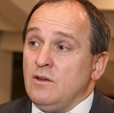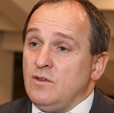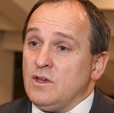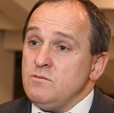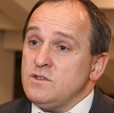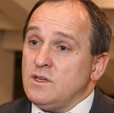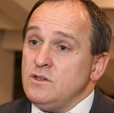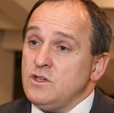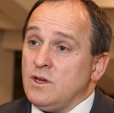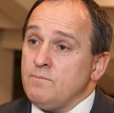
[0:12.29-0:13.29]
W jakimś
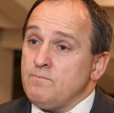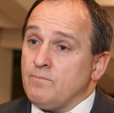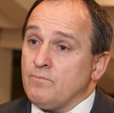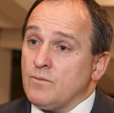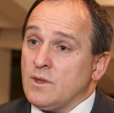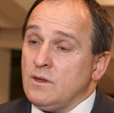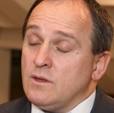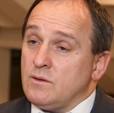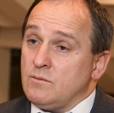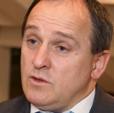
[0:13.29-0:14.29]
sensie mm,
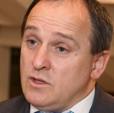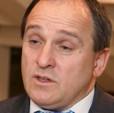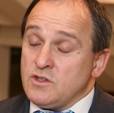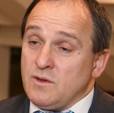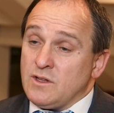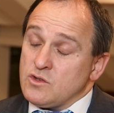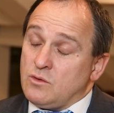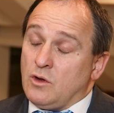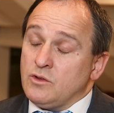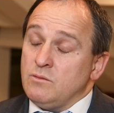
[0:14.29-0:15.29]
i
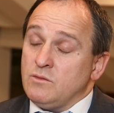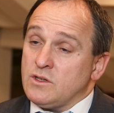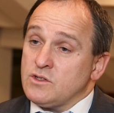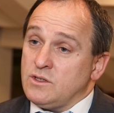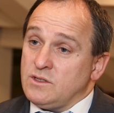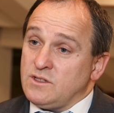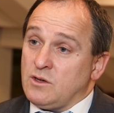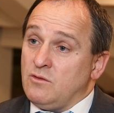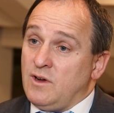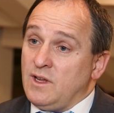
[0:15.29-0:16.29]
świadczą o tym też
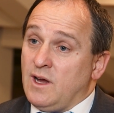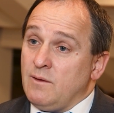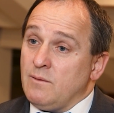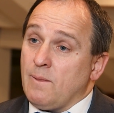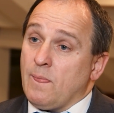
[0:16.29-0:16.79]
zachowania